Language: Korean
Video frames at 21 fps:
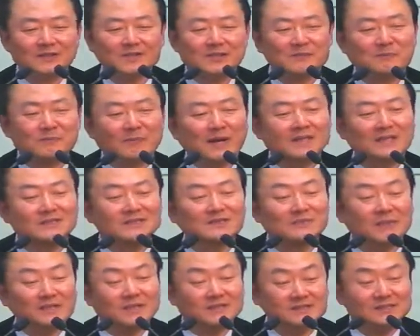
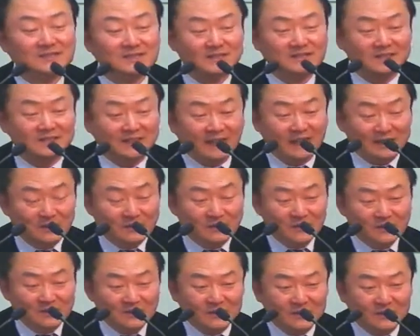말씀하신
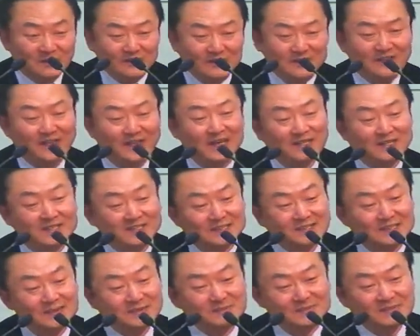대로 내가
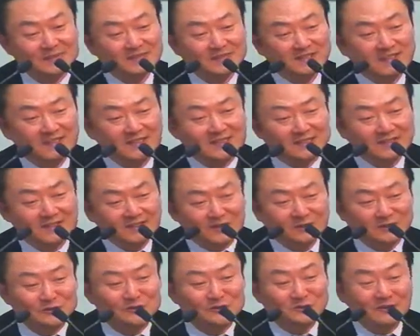지금
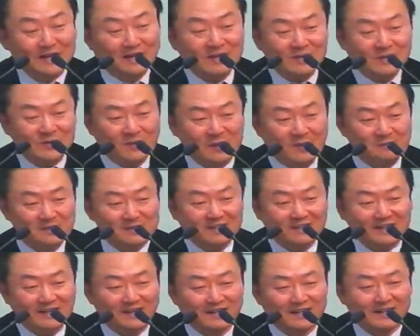건축을 하려고
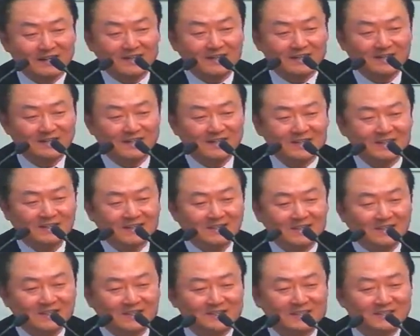합니다.
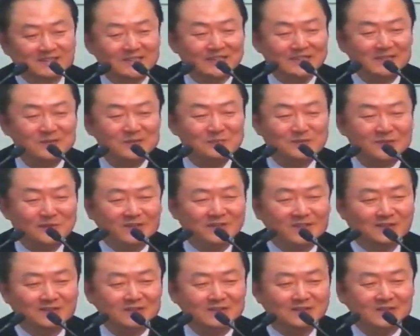그 얘기는
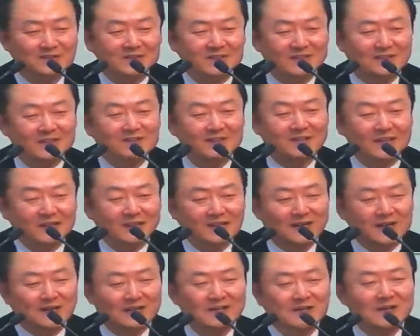뭐예요?
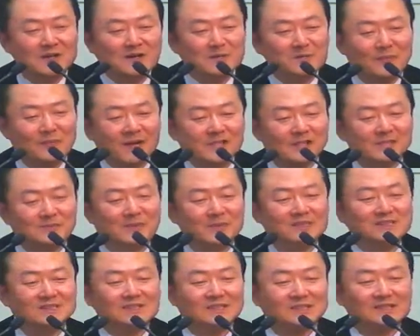내가
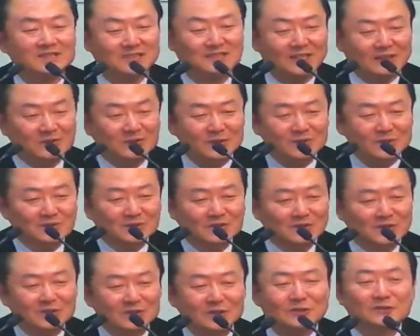말씀하신 그대로
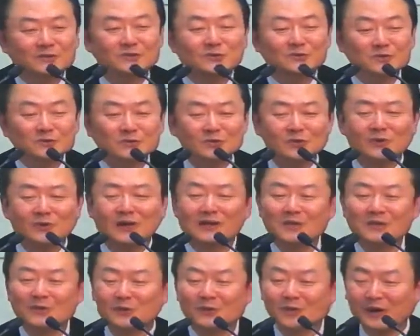
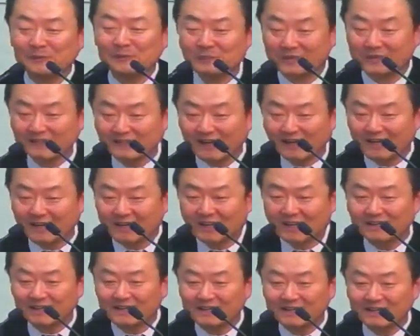순종하려고
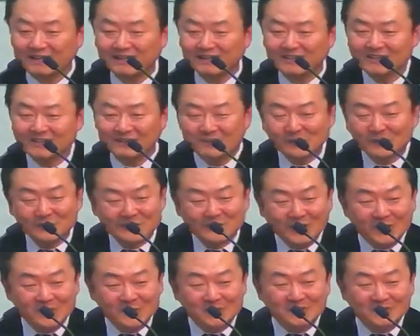합니다. 그
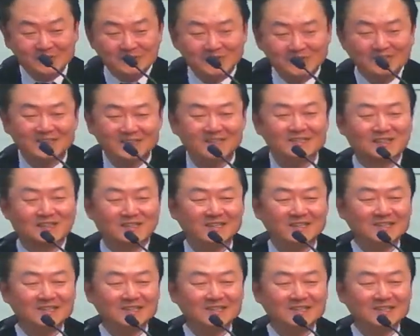내용이길래.